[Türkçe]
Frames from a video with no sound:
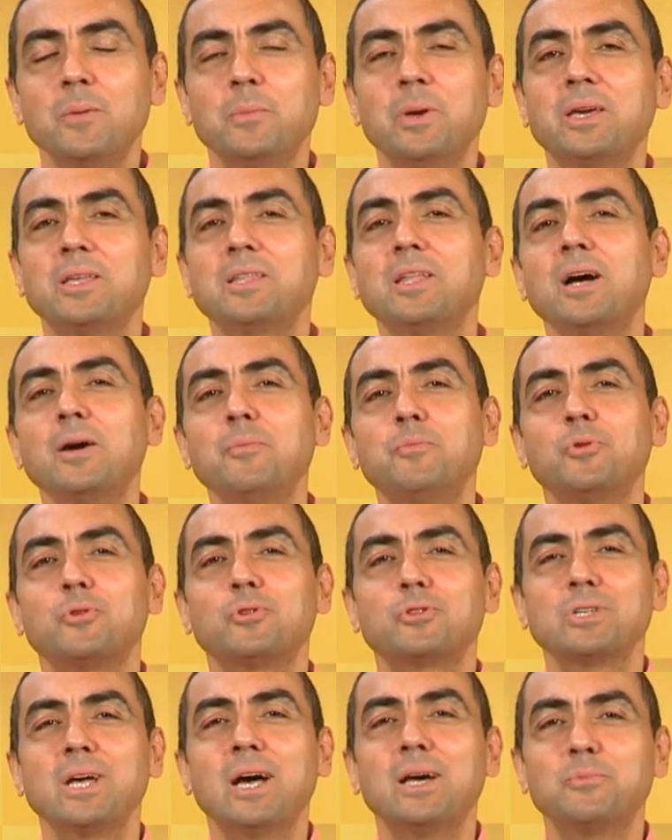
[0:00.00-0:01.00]
Peki ne
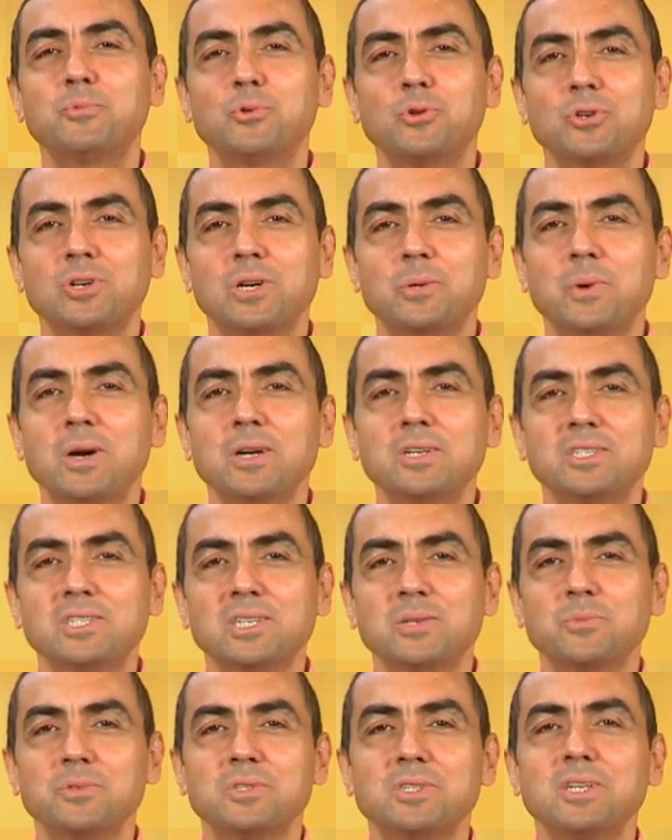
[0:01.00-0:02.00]
yapıyoruz her programı
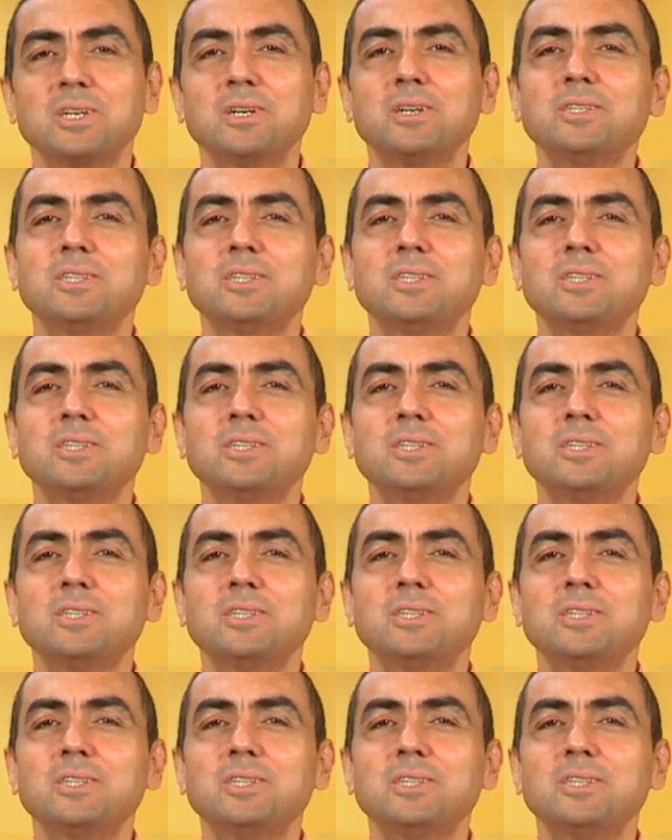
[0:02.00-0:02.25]
açtığımızda?